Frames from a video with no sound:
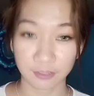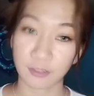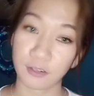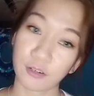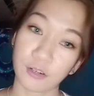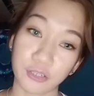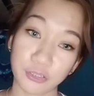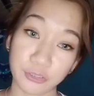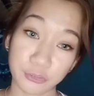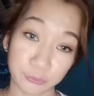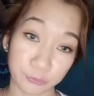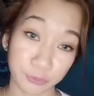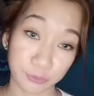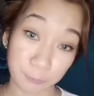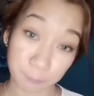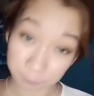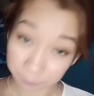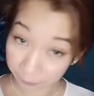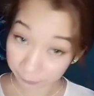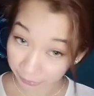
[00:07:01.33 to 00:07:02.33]
or yung
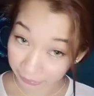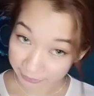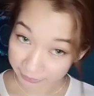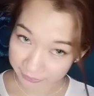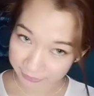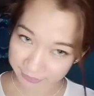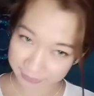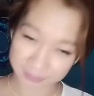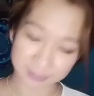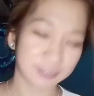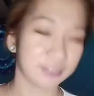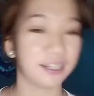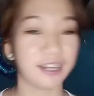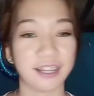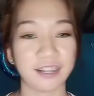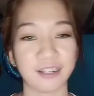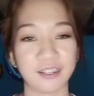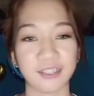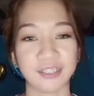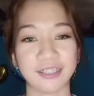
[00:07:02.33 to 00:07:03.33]
depressed
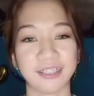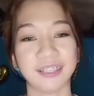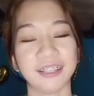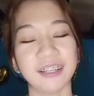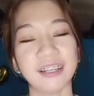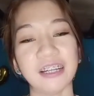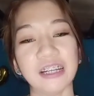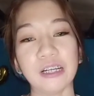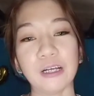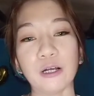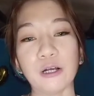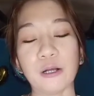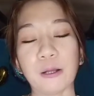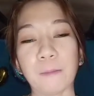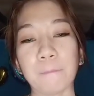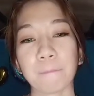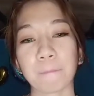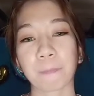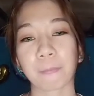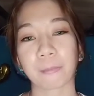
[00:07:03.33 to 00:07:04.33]
charot
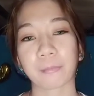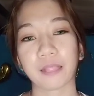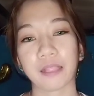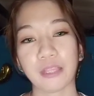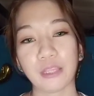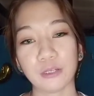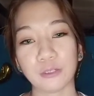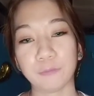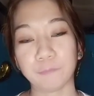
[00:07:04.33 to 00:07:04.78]
yun